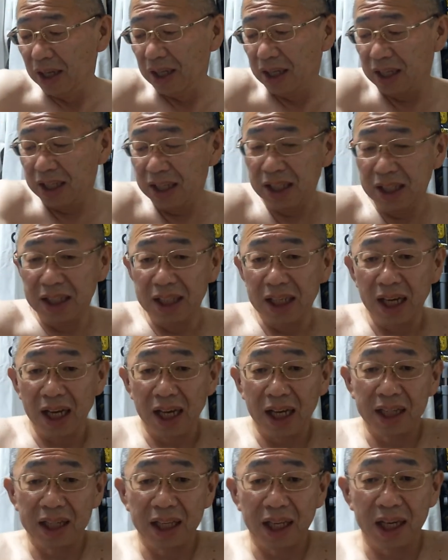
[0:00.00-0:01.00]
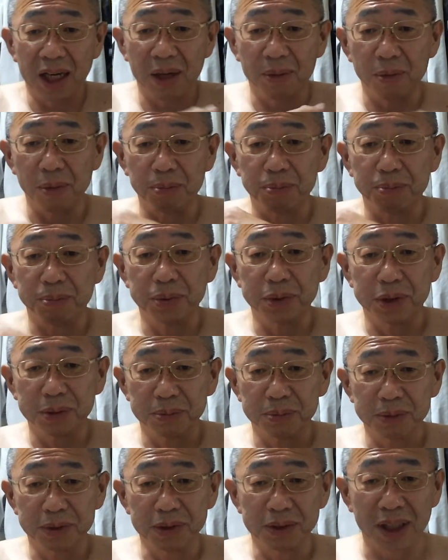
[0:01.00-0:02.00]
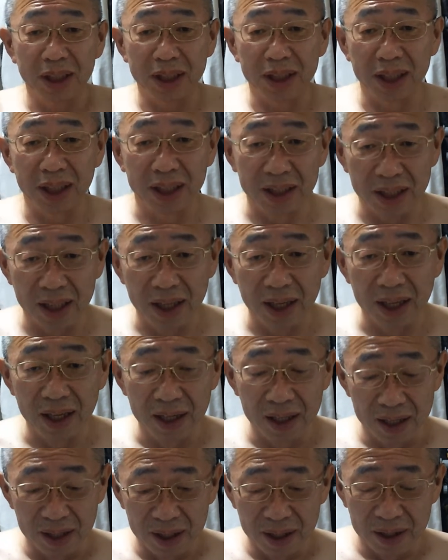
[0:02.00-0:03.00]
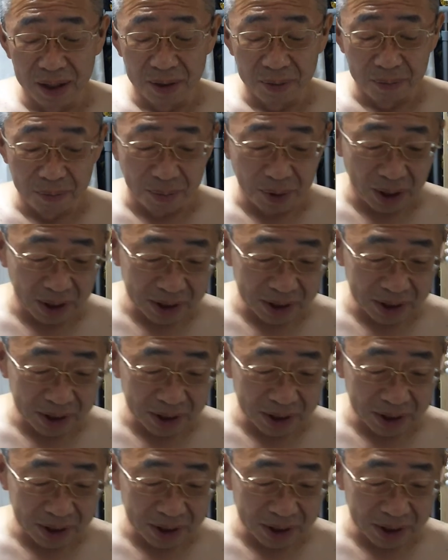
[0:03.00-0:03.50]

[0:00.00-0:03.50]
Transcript: 火に焼けたらもうブツブツなったりね。もう